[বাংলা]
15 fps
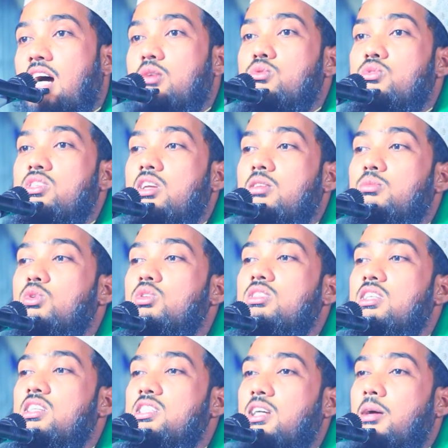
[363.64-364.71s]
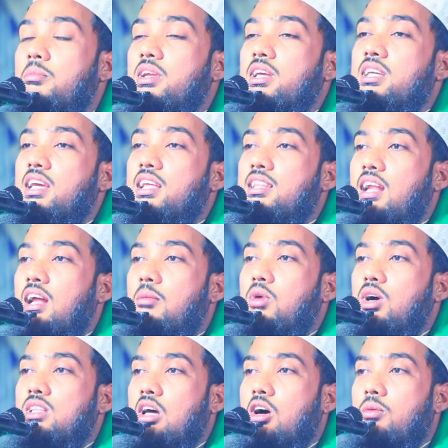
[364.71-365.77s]
জানুসের মূর্তির সামনে গিয়ে তারা
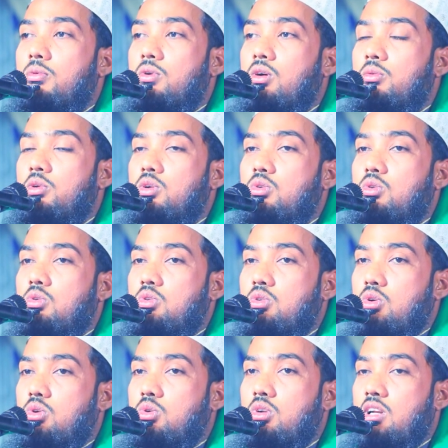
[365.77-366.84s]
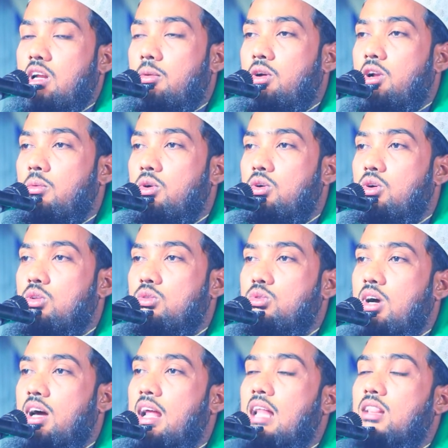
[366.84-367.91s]
মাথা অবনবন করতো নমনম করতো
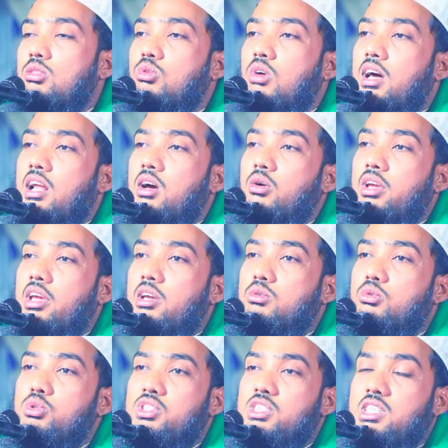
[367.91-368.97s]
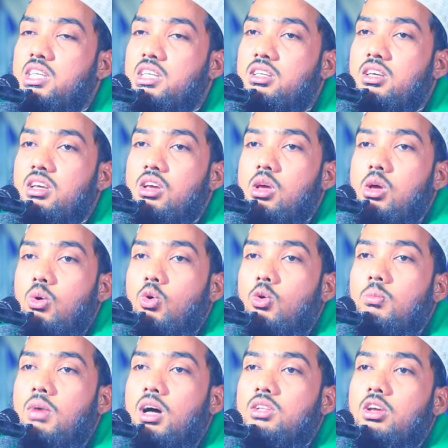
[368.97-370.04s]
আর আত্মহারা হয়ে খুশি
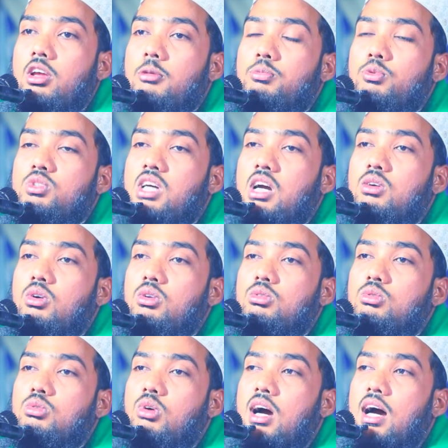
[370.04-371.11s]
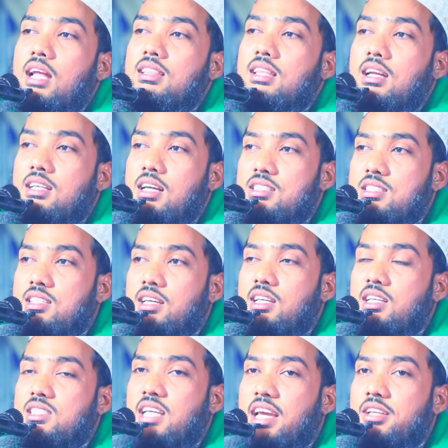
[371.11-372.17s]
উন্মাদ হয়ে পূজা করত আর তার কাছ থেকে
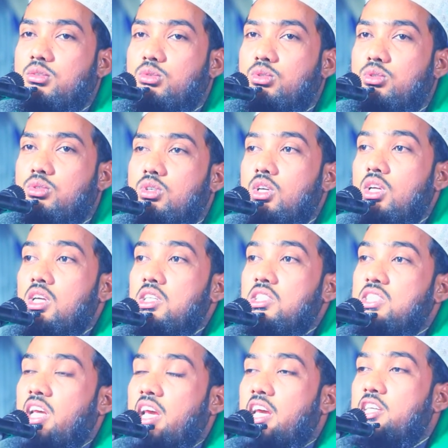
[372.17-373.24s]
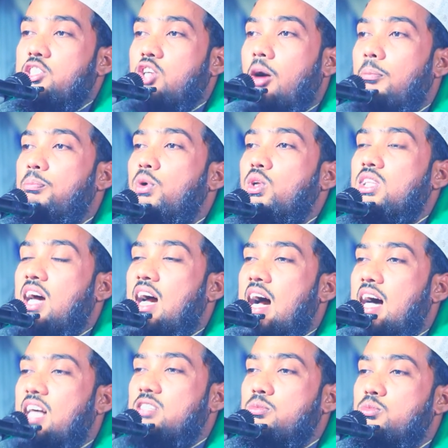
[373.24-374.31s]
চাইত সেই সভ্যতা
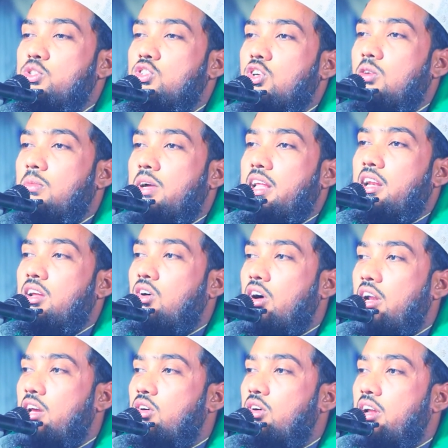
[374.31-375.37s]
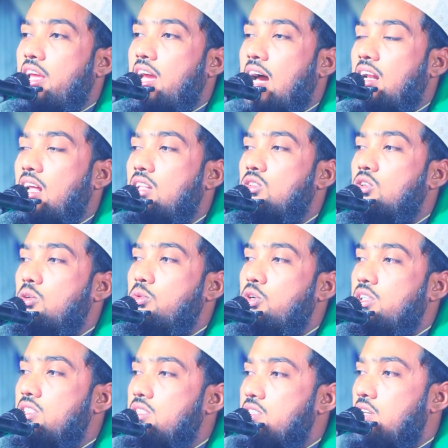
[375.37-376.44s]
আজ মুসলমানের ঘরে ঘরে আনন্দ
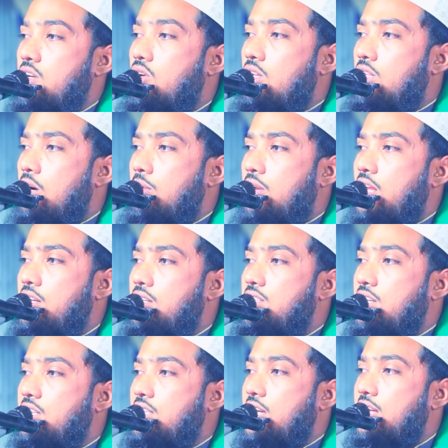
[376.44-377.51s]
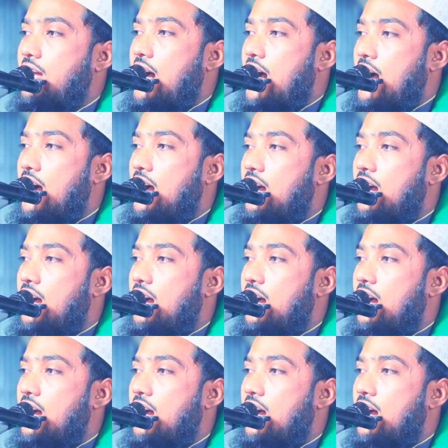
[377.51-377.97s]
বইতেছে কথা বলেন ঠিক কিনা